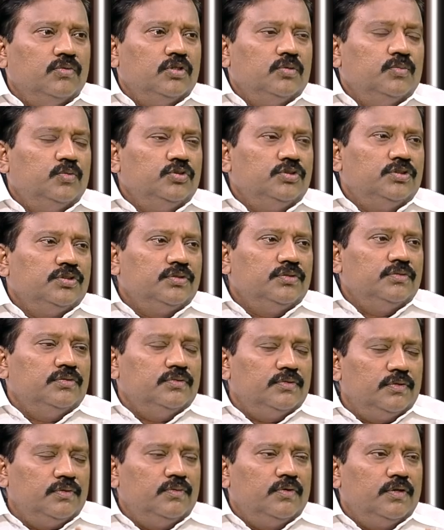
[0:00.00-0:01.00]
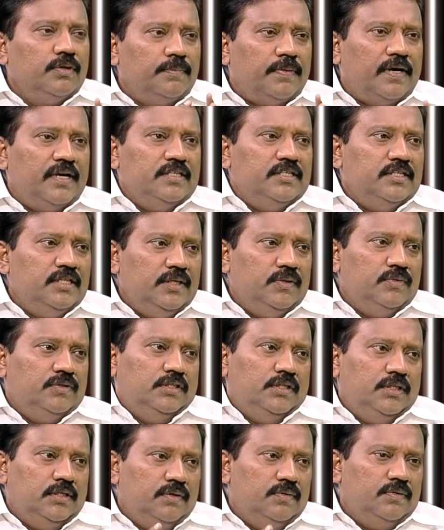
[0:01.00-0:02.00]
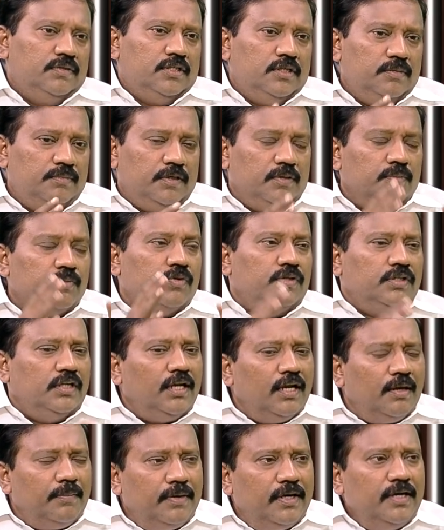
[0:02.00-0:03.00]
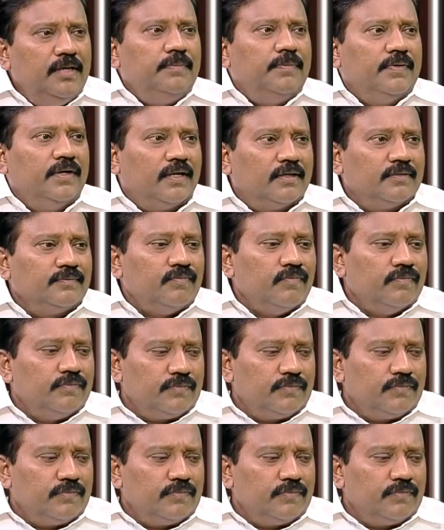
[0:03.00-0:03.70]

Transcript: ஒரு பூத்துக்கும் ஒரு பதினஞ்சு இருபது இருபத்தஞ்சி பேர் போட்டு எல்லாமே ரெடி பண்ணார்